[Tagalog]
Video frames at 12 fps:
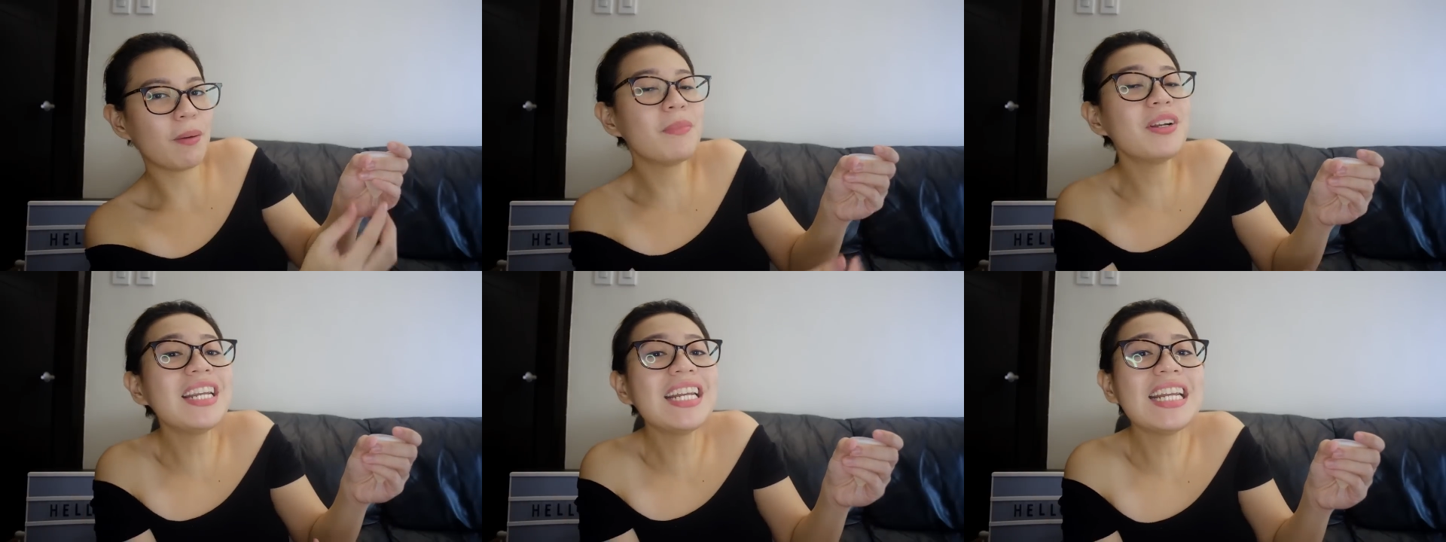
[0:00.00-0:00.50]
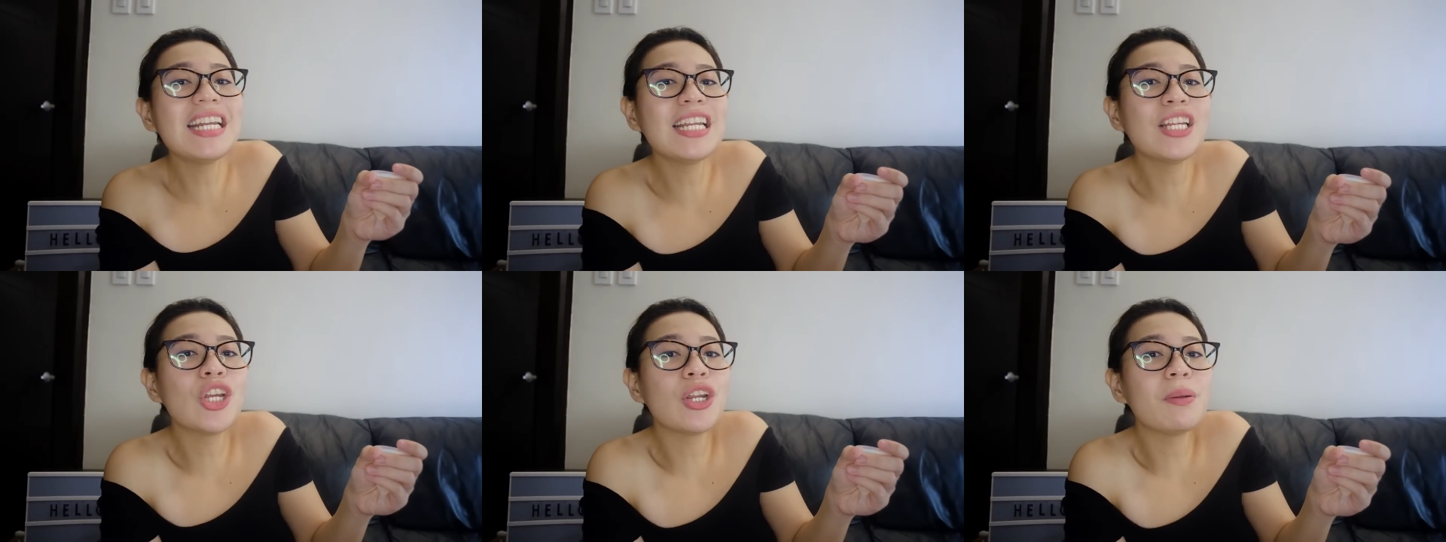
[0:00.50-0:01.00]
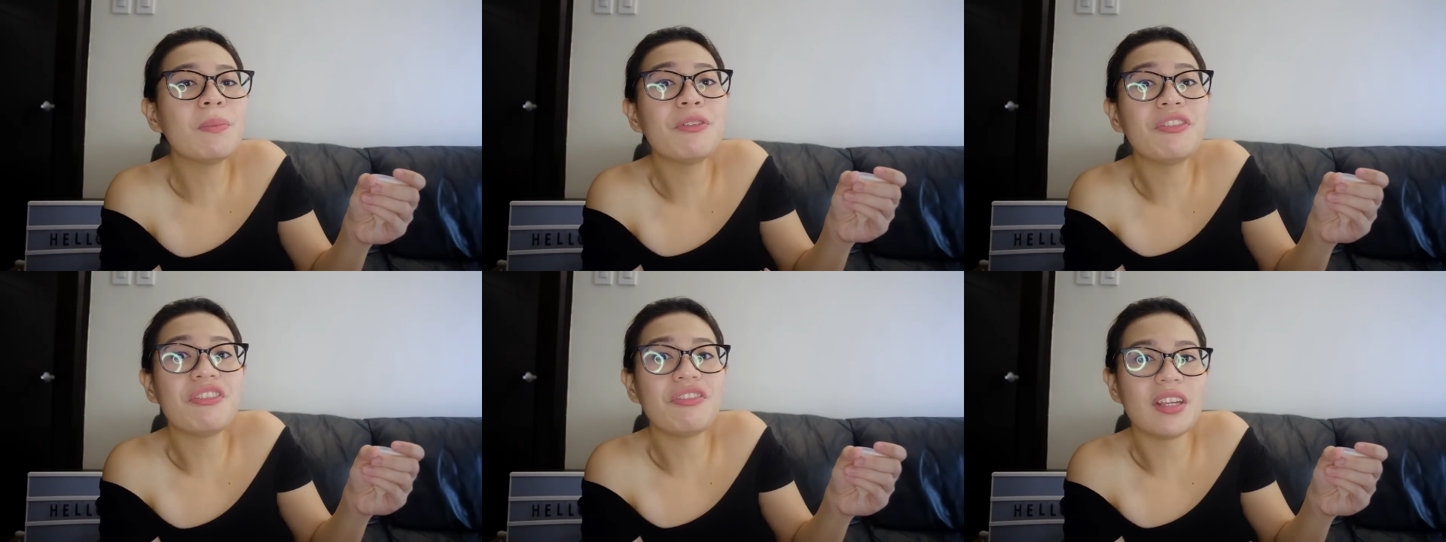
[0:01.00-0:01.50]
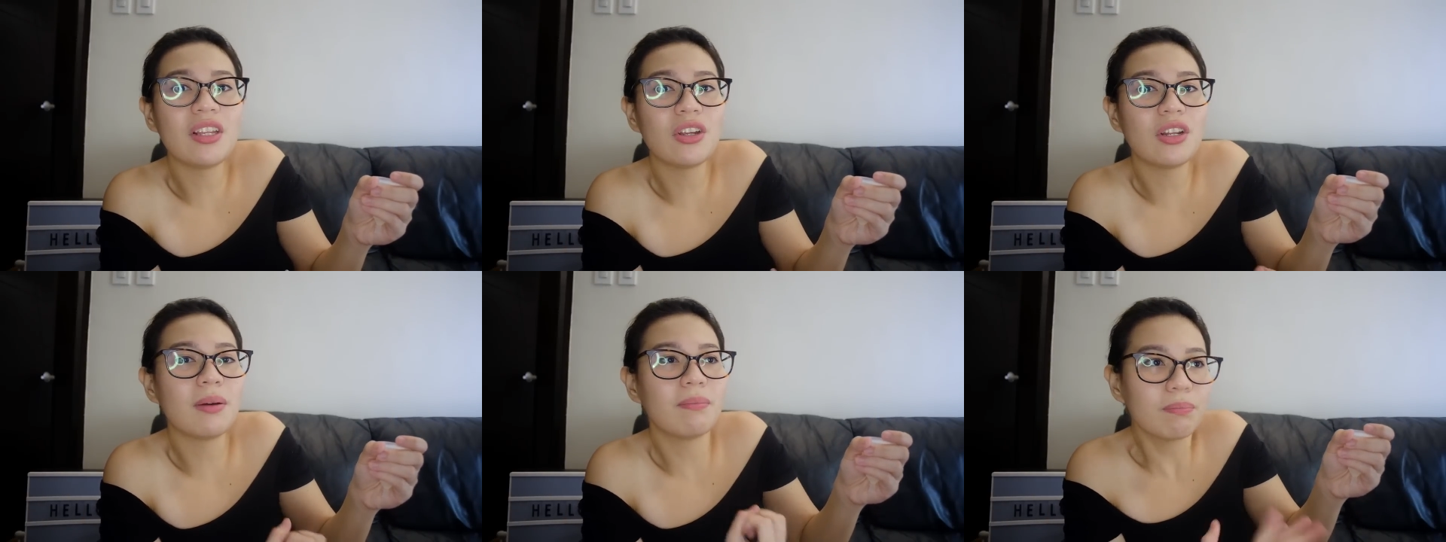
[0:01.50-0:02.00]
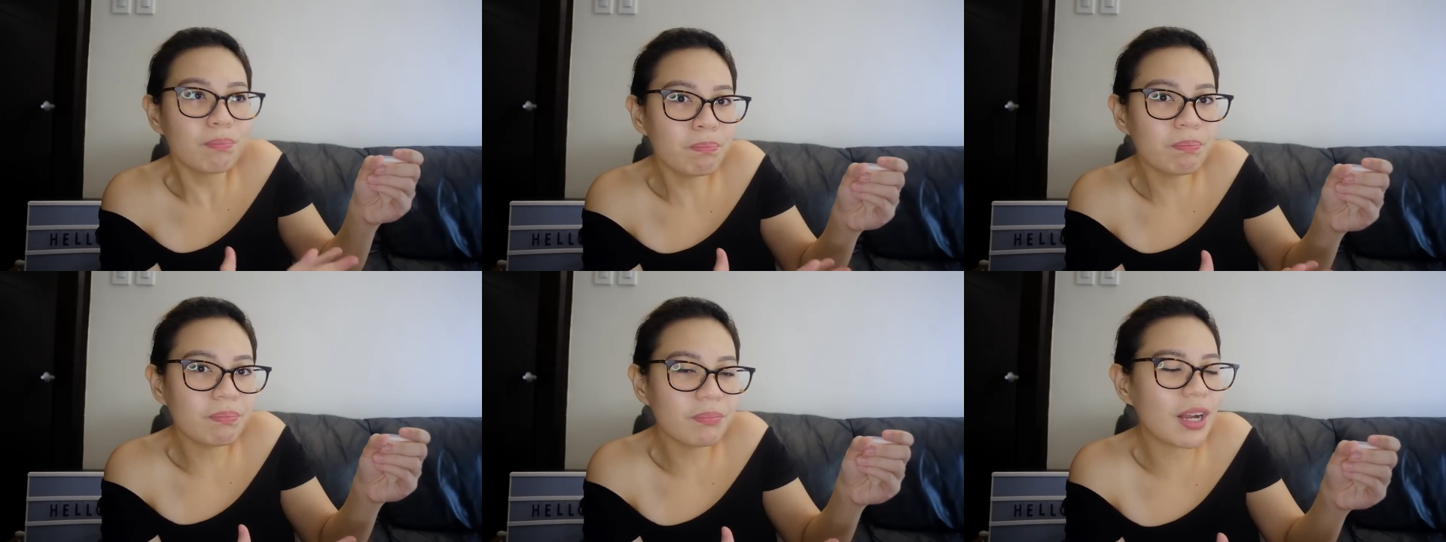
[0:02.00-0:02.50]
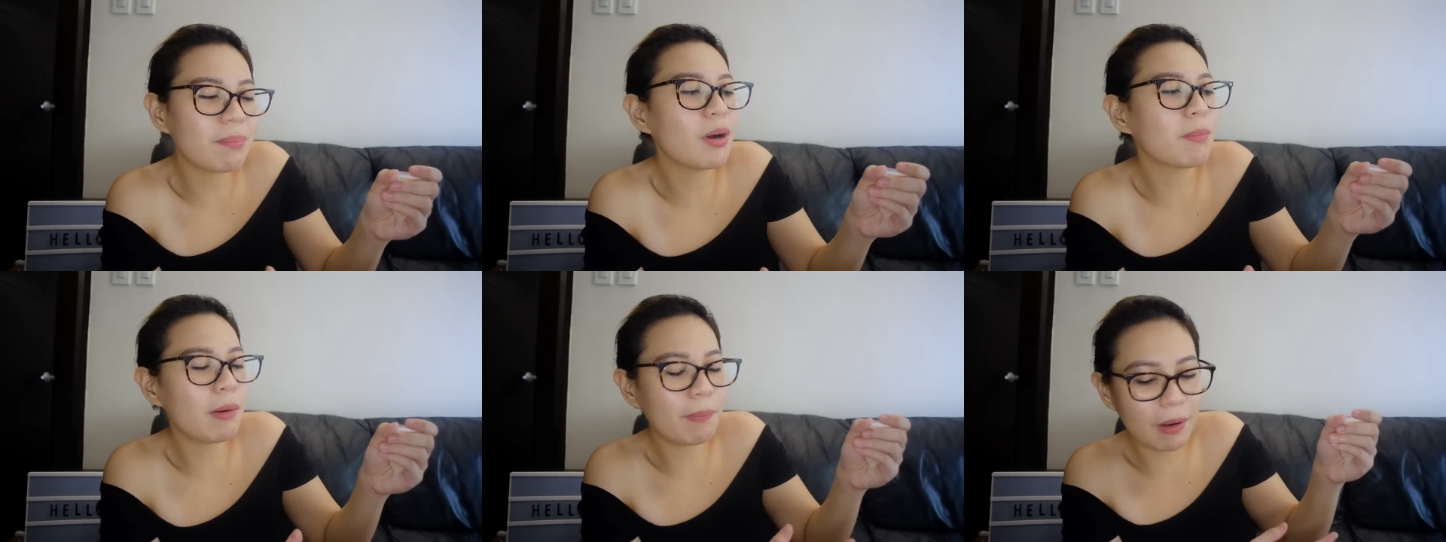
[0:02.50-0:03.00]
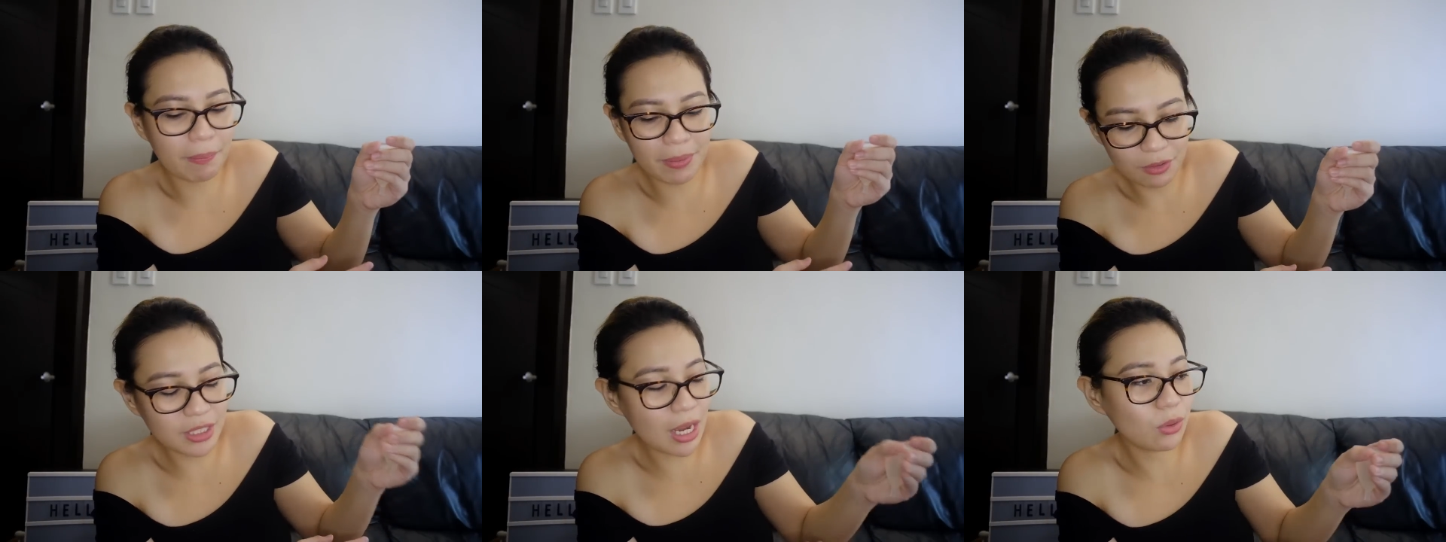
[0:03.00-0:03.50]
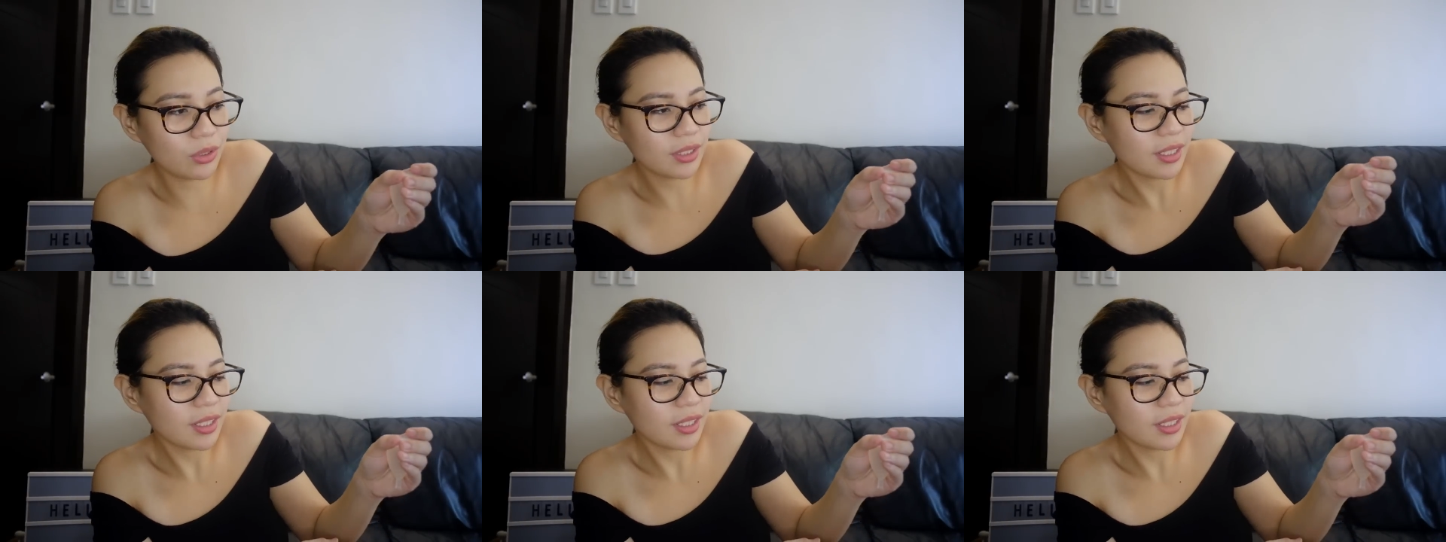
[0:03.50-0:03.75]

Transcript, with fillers: Maririnig yun na mafe-feel nyo na magpa-popping sound.